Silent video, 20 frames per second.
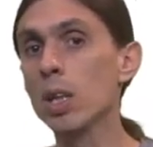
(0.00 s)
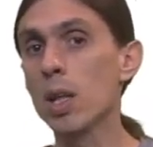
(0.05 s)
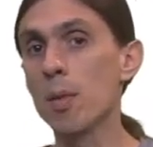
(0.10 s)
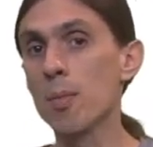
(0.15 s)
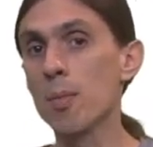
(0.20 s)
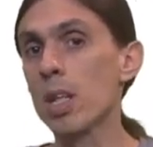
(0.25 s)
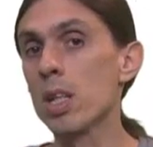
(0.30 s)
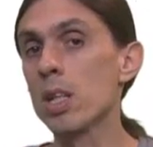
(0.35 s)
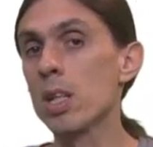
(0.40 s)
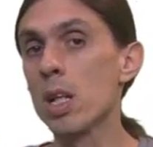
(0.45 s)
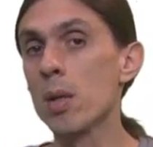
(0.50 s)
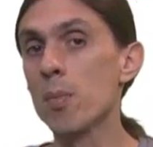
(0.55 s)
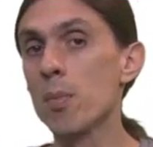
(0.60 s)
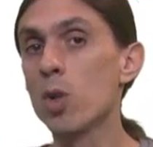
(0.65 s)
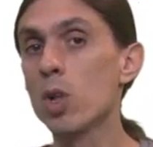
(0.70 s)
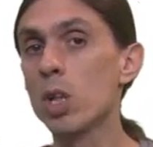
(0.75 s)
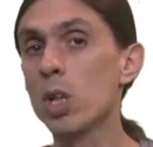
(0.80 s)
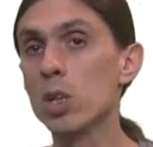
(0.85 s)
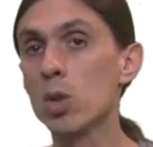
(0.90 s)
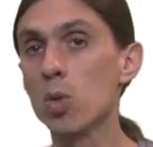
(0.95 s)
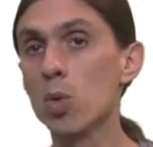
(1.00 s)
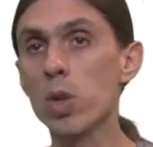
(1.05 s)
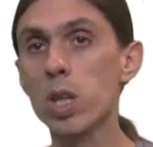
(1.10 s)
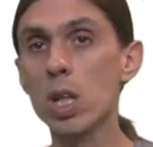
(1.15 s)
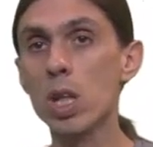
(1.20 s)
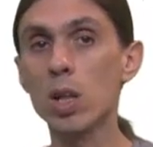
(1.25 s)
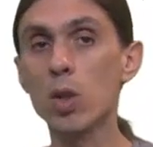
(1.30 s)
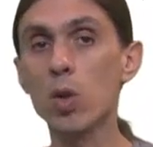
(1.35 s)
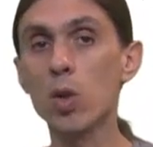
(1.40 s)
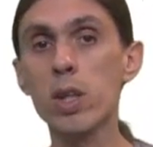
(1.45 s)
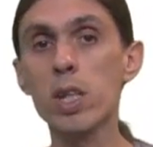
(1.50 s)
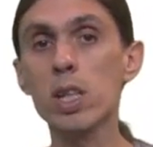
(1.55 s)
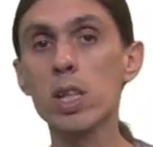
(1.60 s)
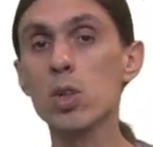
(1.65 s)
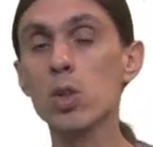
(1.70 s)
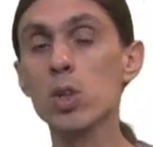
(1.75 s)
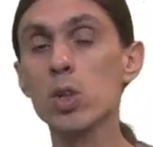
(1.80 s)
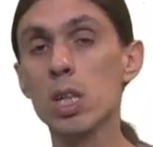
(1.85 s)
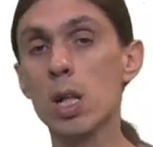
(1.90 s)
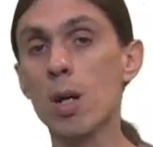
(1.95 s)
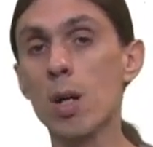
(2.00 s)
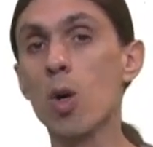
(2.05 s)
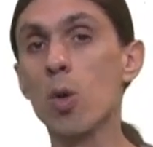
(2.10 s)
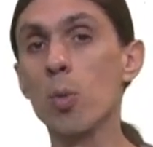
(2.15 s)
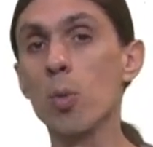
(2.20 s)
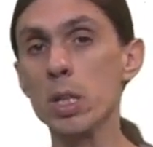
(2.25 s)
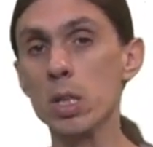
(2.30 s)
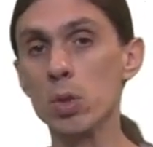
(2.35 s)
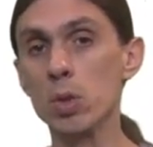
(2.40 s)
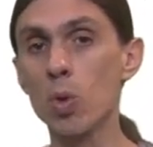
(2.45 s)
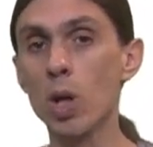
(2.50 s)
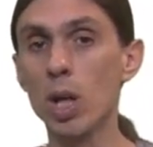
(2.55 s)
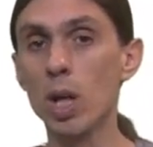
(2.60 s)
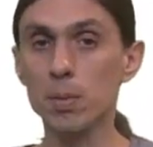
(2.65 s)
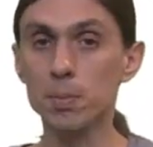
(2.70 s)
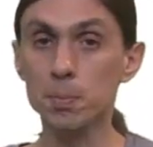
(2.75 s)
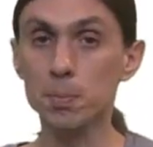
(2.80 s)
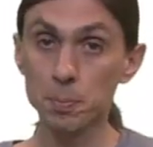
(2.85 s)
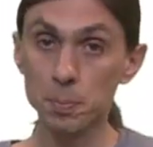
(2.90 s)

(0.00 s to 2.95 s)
también tenemos que introducir el concepto de trabajo virtual.